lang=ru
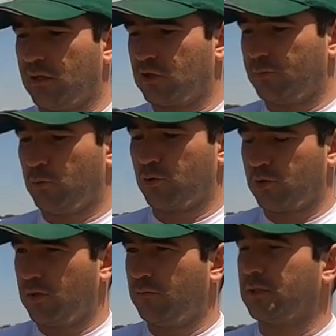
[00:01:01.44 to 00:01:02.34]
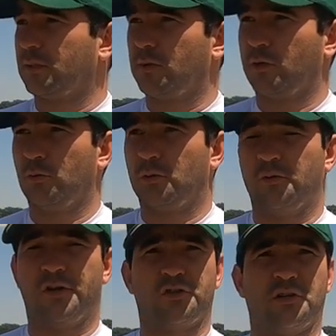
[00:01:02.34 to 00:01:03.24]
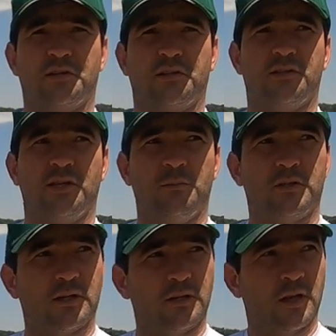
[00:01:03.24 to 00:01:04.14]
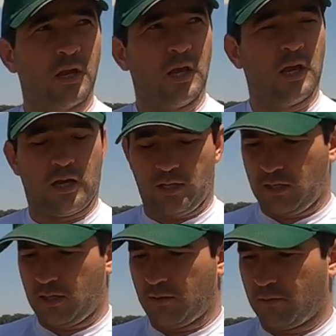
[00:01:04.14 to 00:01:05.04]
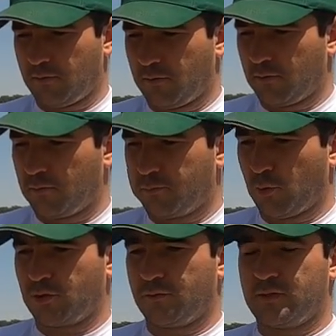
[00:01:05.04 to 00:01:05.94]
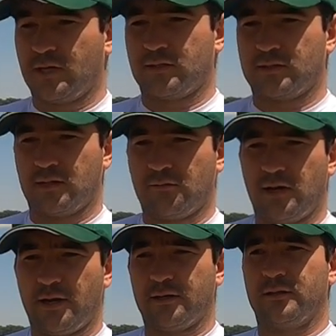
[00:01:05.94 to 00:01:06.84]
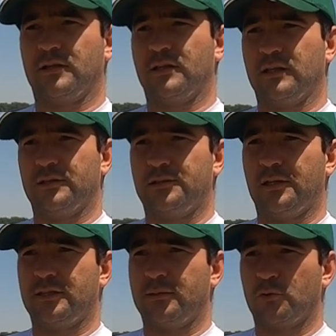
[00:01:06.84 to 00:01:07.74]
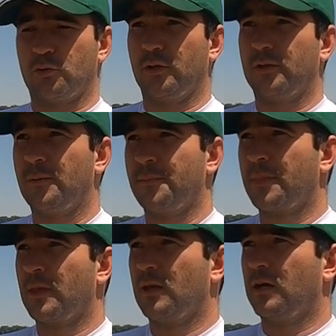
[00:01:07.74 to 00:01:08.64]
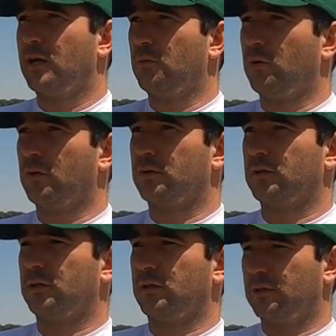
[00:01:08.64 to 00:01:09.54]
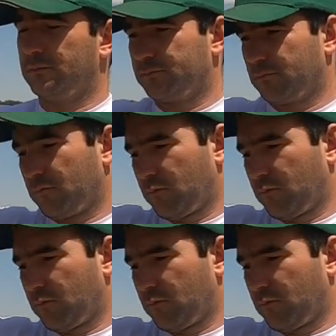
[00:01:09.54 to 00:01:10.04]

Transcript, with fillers: на нашей площади в этом году 2470 Э, площадь вся составляет 3700. Э, вот. Э,